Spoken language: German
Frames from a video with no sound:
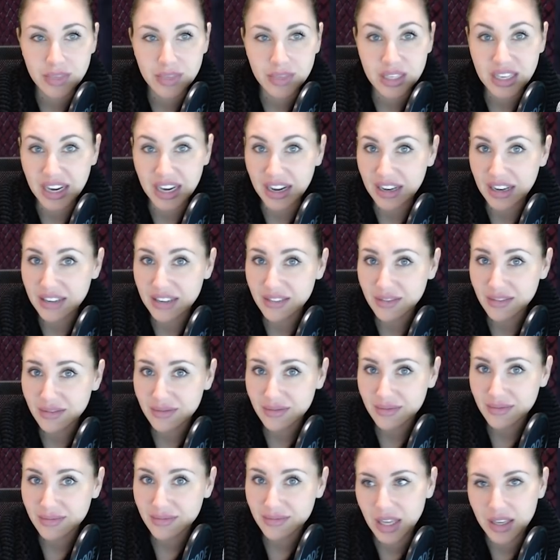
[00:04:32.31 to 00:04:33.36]
Mit Kacken?
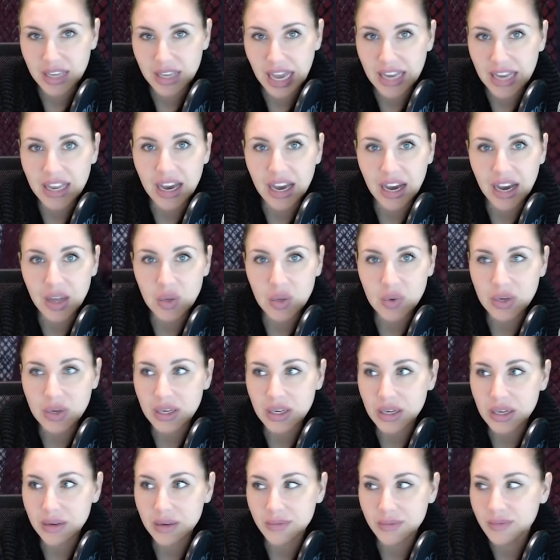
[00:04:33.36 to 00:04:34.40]
Keine Ahnung.
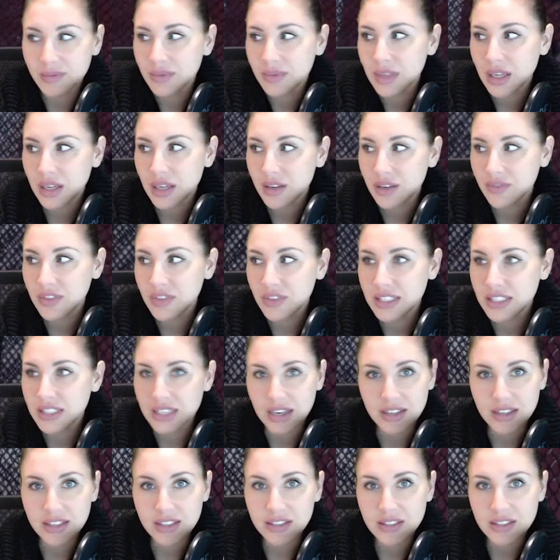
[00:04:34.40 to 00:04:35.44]
Ähm, wie
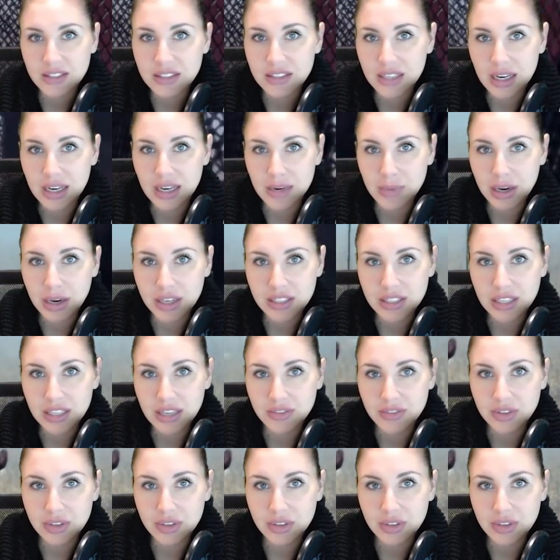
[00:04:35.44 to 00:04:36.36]
gesagt, dieses Jahr mache ich